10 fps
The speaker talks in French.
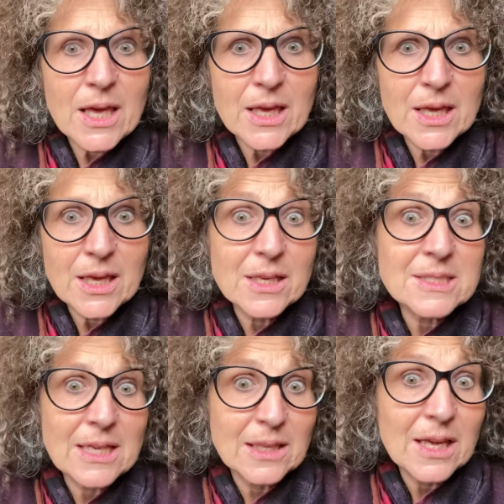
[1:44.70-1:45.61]
Et il
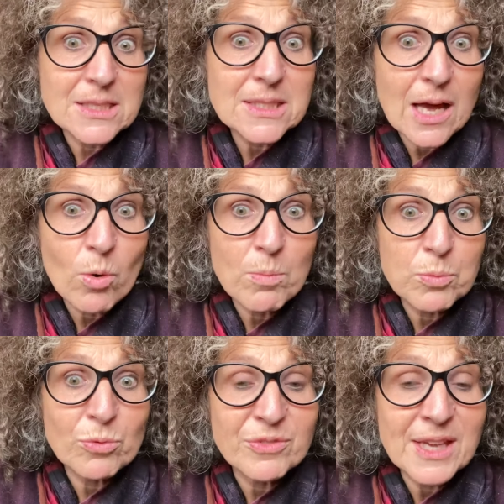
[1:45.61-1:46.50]
s'adresse là au
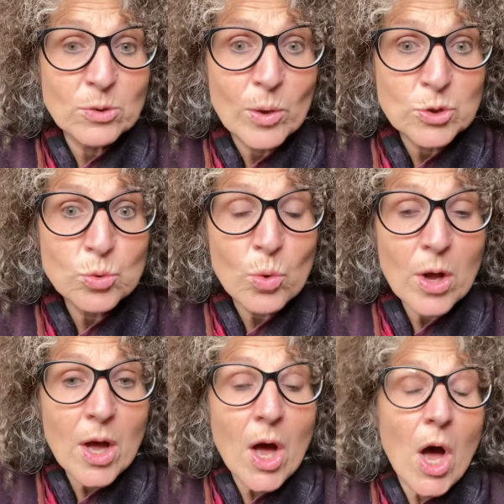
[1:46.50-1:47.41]
plus vieil oiseau
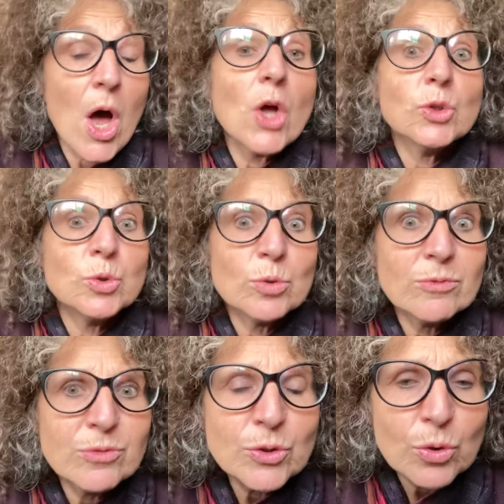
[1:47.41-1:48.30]
De
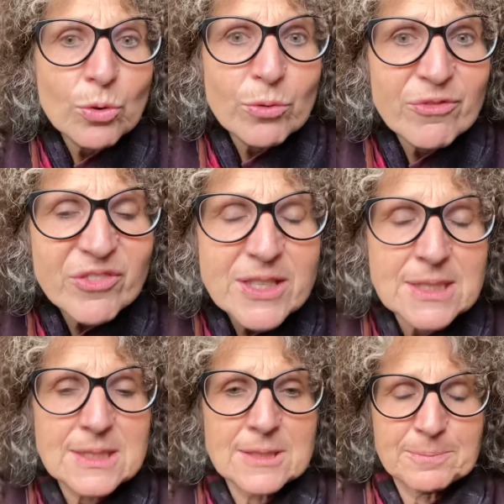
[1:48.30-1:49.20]
votre
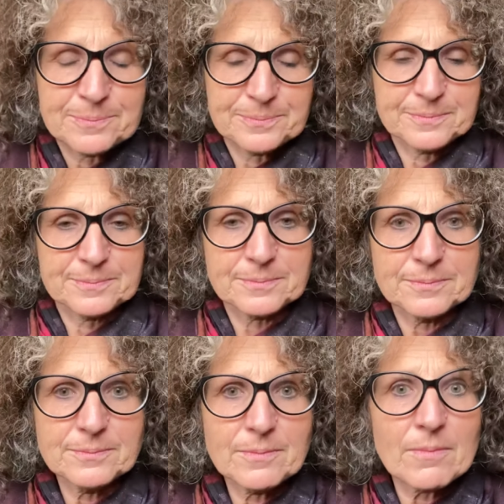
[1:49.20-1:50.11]
fils.
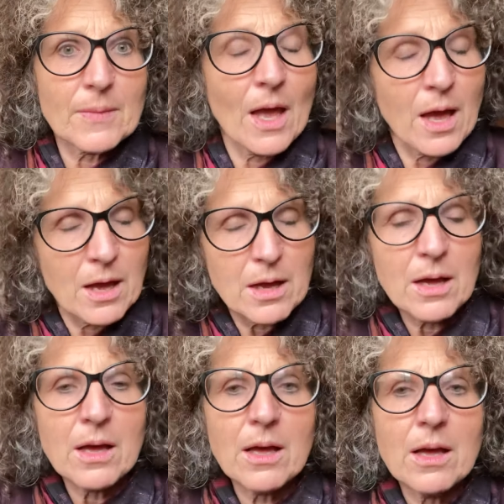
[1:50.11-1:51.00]

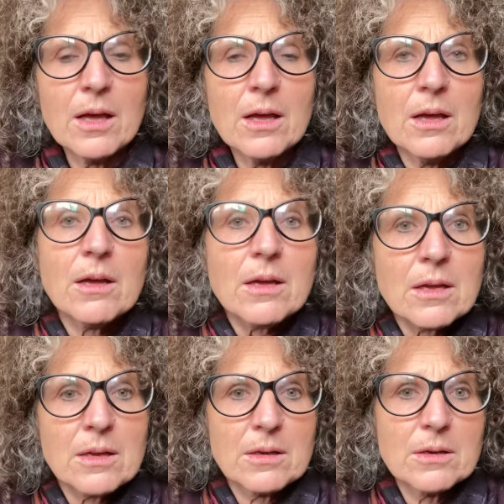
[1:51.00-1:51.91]
Ah
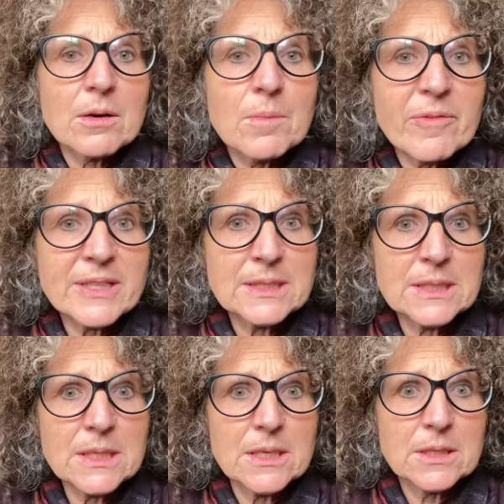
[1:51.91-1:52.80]
Comment
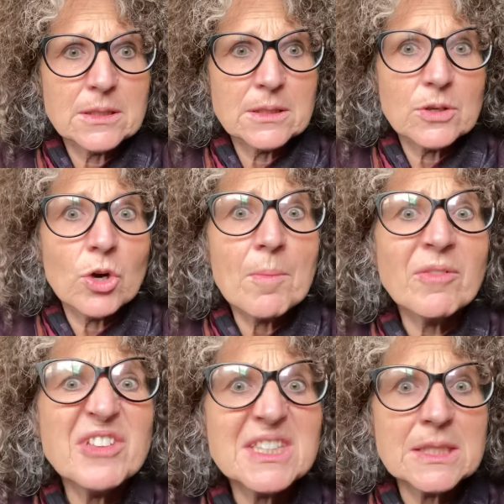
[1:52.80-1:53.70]
va-t-il Comment
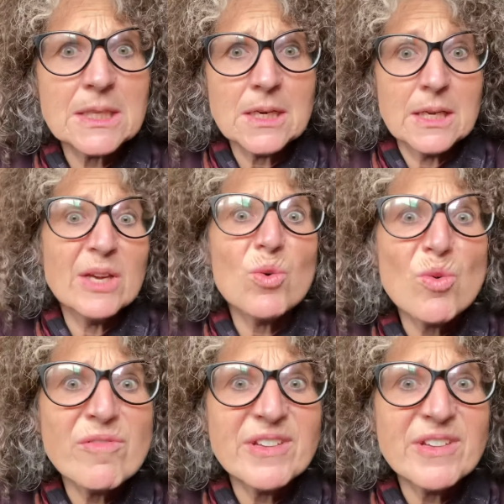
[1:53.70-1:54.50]
vit-il Et où